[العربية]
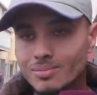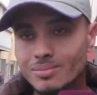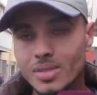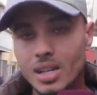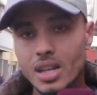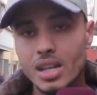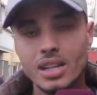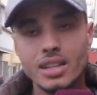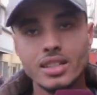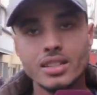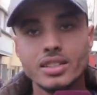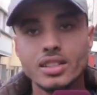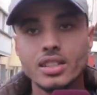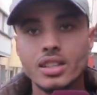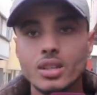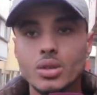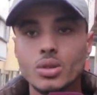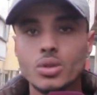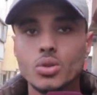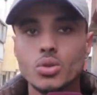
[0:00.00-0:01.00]
الحاله
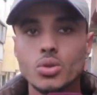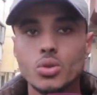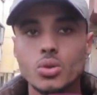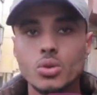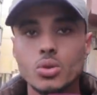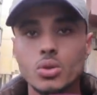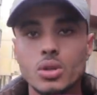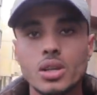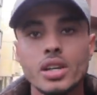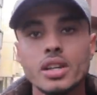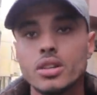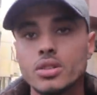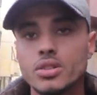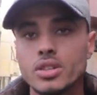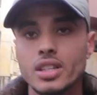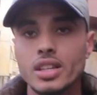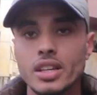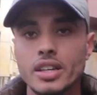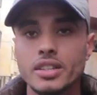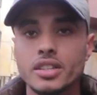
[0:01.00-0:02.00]
ديالو لا
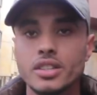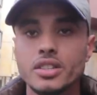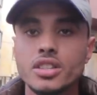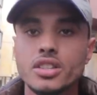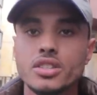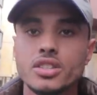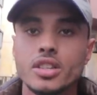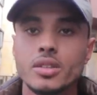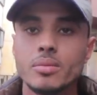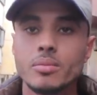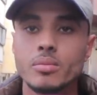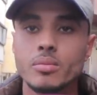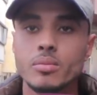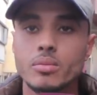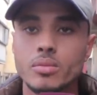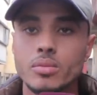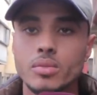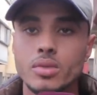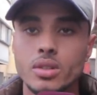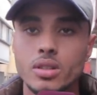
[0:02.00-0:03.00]
يرجع يعني ديجا
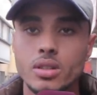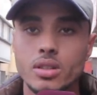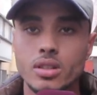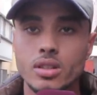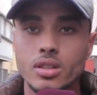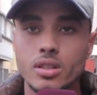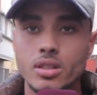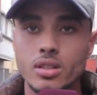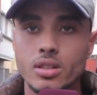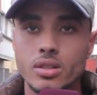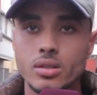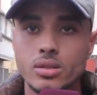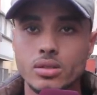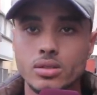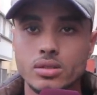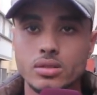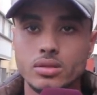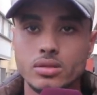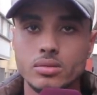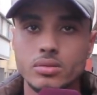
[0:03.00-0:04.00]
آه،
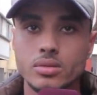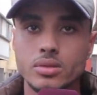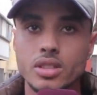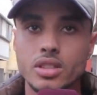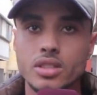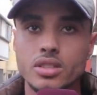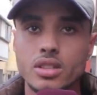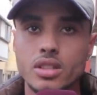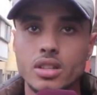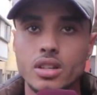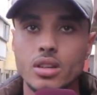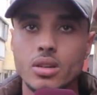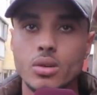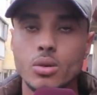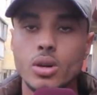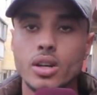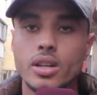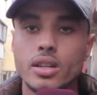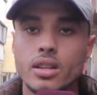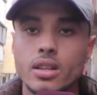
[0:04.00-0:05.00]
ديجا
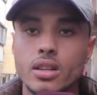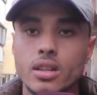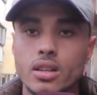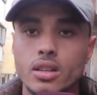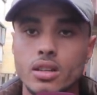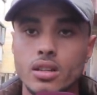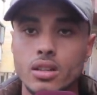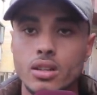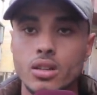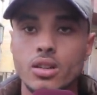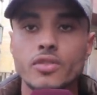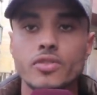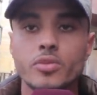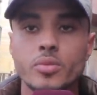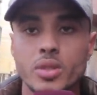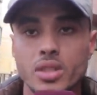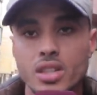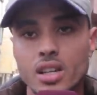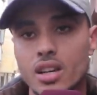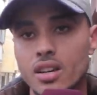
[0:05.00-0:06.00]
واخد العنف
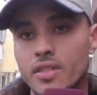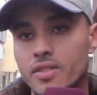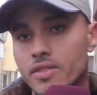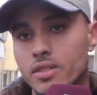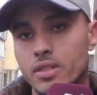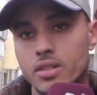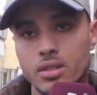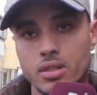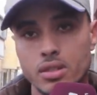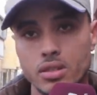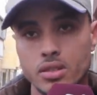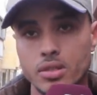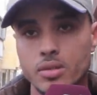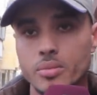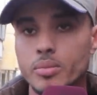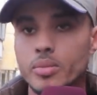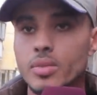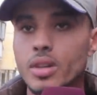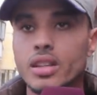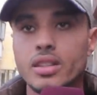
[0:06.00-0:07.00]
من طرف
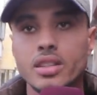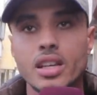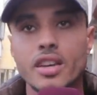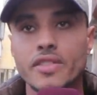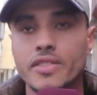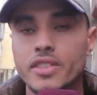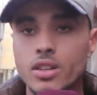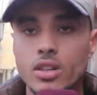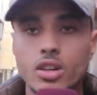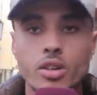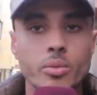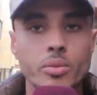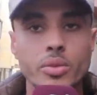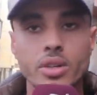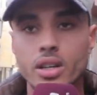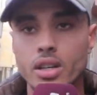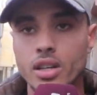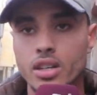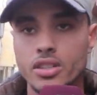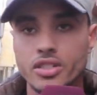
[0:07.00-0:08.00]
من طرف الام
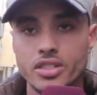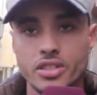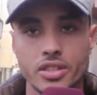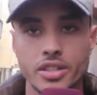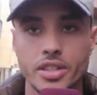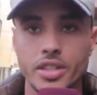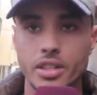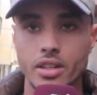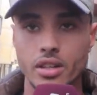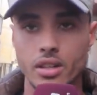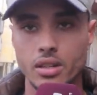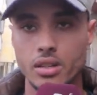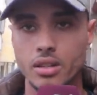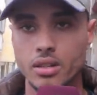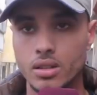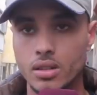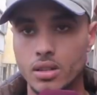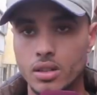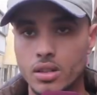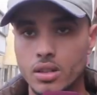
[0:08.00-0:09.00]
يا الجد ديالو
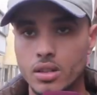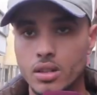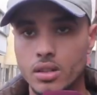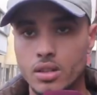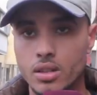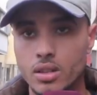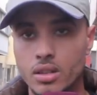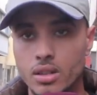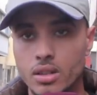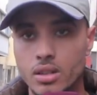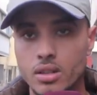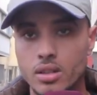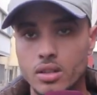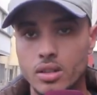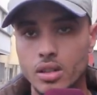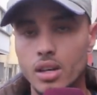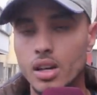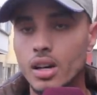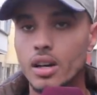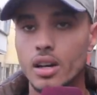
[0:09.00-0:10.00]

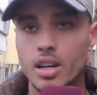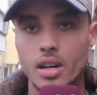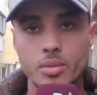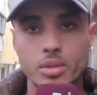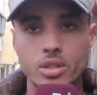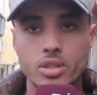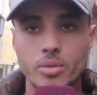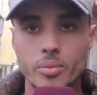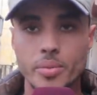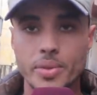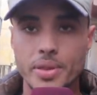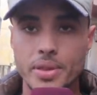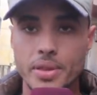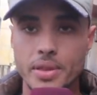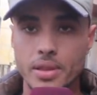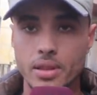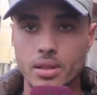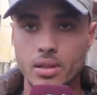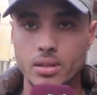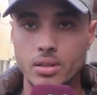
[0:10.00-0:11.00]
اه رابطينو
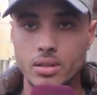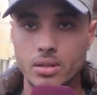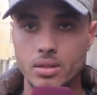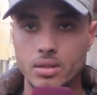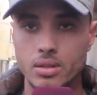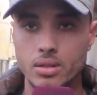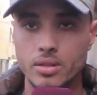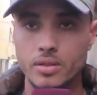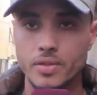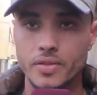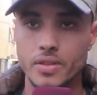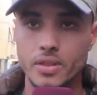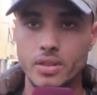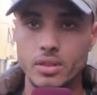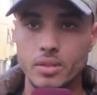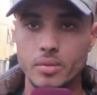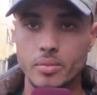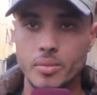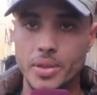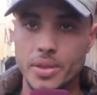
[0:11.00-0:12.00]
بالسنسله
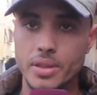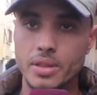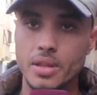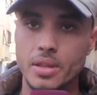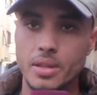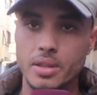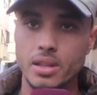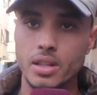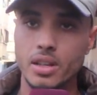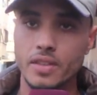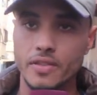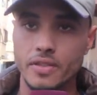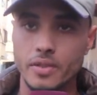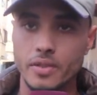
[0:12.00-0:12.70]
بالسنسله